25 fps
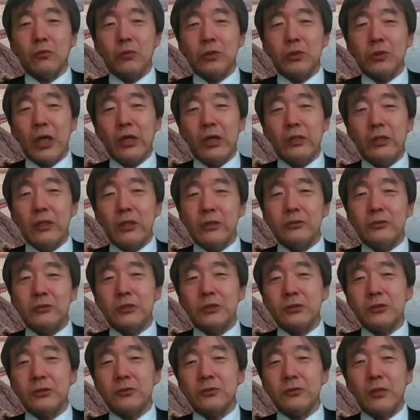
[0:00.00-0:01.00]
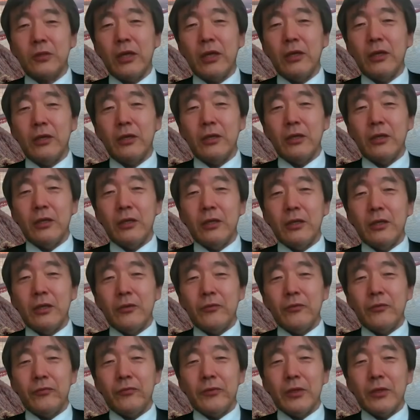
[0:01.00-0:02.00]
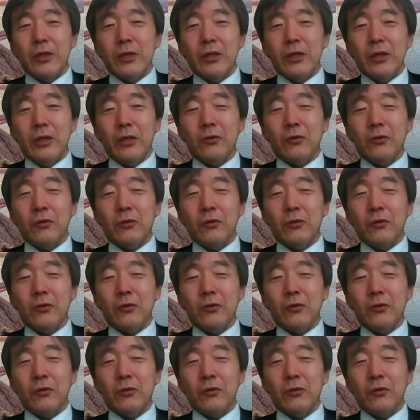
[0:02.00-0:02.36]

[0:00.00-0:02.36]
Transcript: が、これ最悪ですよね。うん。